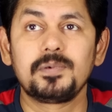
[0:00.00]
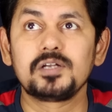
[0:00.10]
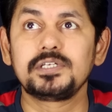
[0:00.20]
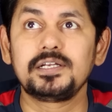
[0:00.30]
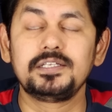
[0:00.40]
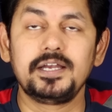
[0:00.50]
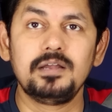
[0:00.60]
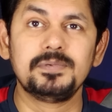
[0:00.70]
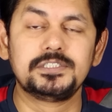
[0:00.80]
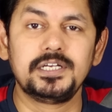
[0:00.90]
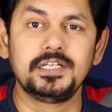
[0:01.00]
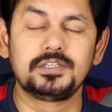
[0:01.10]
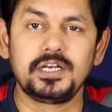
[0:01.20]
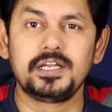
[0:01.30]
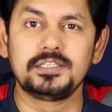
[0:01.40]
మరోసారికి ఇది రియల్మీ జీటీ
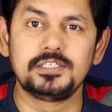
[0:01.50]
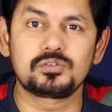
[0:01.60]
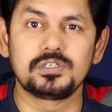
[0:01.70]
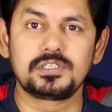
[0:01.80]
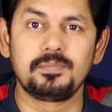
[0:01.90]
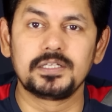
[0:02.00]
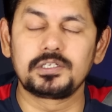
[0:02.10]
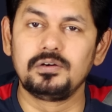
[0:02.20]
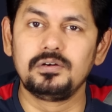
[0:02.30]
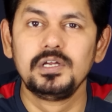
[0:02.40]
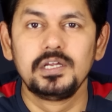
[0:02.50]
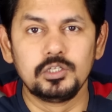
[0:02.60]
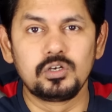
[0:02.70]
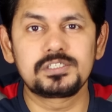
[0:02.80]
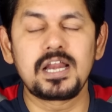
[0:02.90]
త్రీగా తీసుకొస్తే మాత్రం
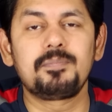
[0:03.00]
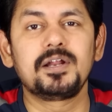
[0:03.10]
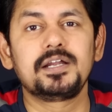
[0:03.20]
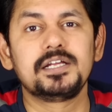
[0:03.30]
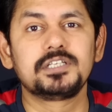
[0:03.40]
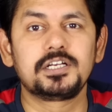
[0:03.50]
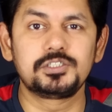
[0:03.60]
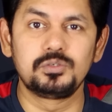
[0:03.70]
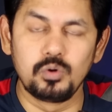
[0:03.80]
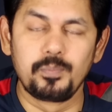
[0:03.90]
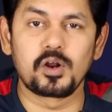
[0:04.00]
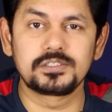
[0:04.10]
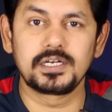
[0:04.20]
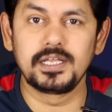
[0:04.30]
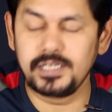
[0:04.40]
ఇందులో స్నాప్డ్రాగన్ ఎయిట్ జనరేషన్ టూ
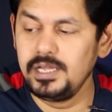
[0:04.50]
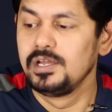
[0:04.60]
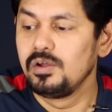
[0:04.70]
ప్రాసెసర్ని అయితే